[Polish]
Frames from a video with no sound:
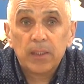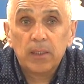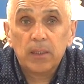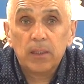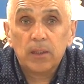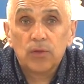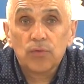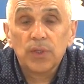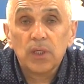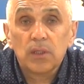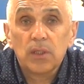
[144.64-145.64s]
i tu
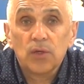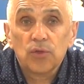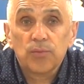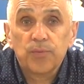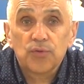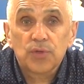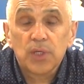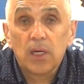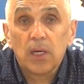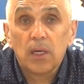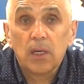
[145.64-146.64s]
nikt nie
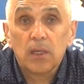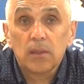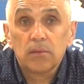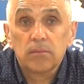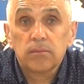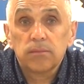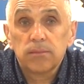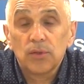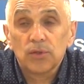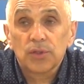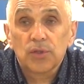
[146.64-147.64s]
odpuszcza.
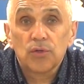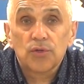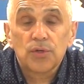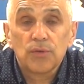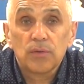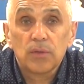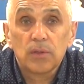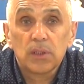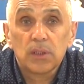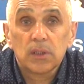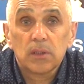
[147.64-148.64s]
Doskoczył
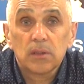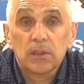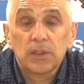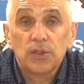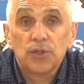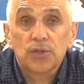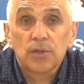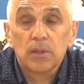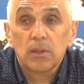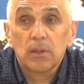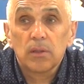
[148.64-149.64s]
e, Znicz
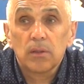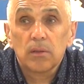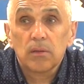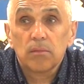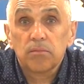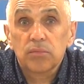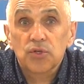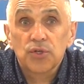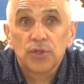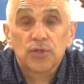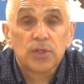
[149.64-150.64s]

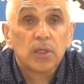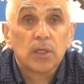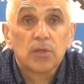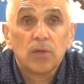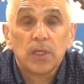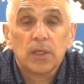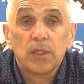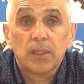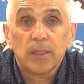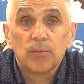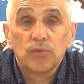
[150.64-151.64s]
3-4
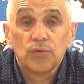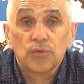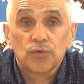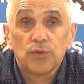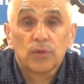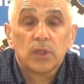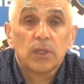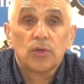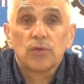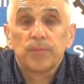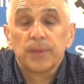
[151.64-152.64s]
kolejki temu już do tej
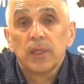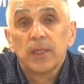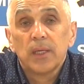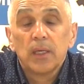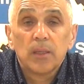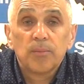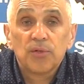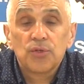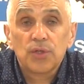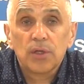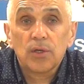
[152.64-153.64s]
grupy
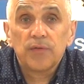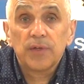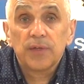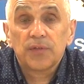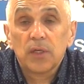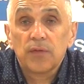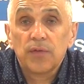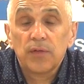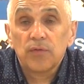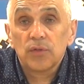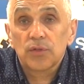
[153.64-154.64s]
pościgowej. W tej
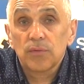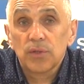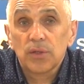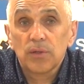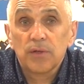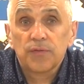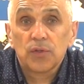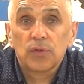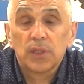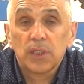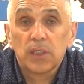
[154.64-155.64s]
chwili włączyły się w
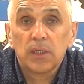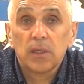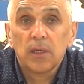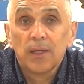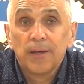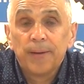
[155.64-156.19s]
to Tychy